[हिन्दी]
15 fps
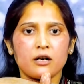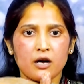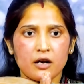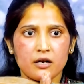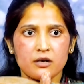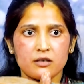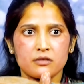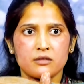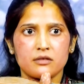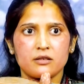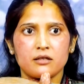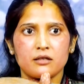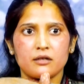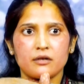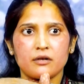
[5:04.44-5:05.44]
कारण
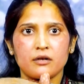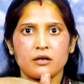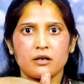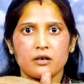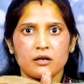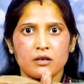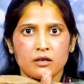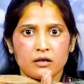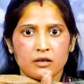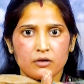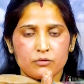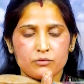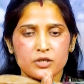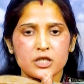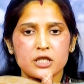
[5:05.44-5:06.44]

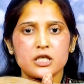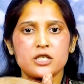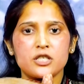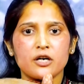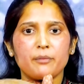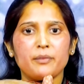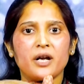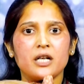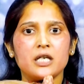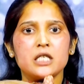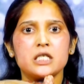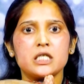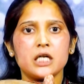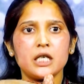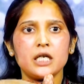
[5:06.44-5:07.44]
उनकी दीक्षा में आने
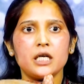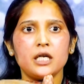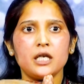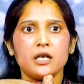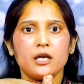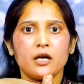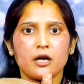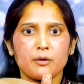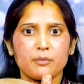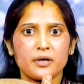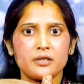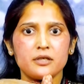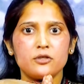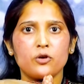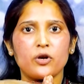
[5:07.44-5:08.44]
से ही
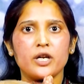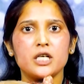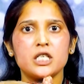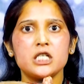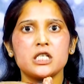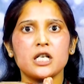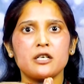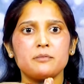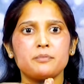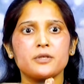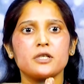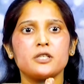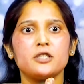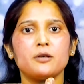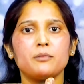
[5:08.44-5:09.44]
हमारी दौराने की सारी
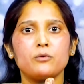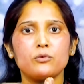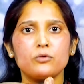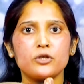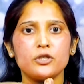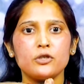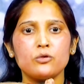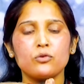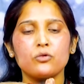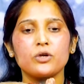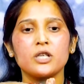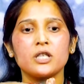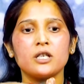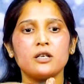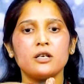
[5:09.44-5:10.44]
पथरियाँ बिल्कुल ठीक हो
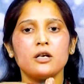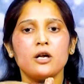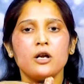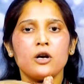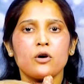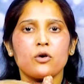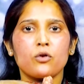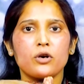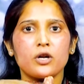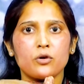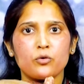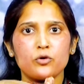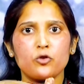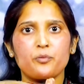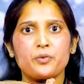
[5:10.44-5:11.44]
गई हैं और ना
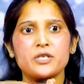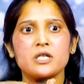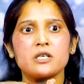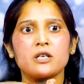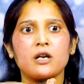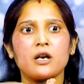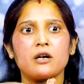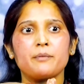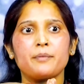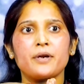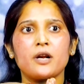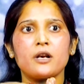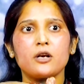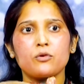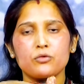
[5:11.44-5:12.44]
कोई ऑपरेशन कराना
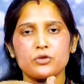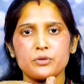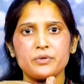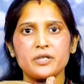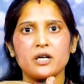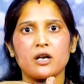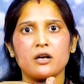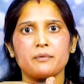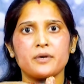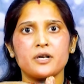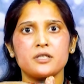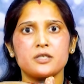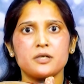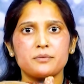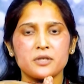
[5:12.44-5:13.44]
पड़ा ना कुछ भी कराना
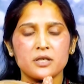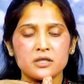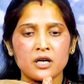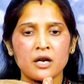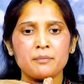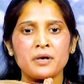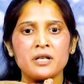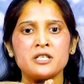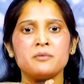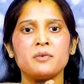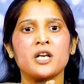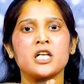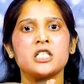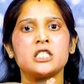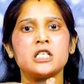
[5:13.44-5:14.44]
पड़ा सिर्फ संत रामपाल जी
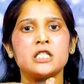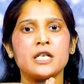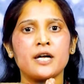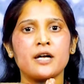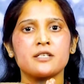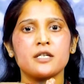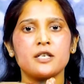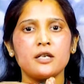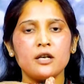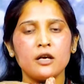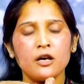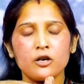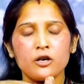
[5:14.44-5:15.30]
महाराज जी की दया से ही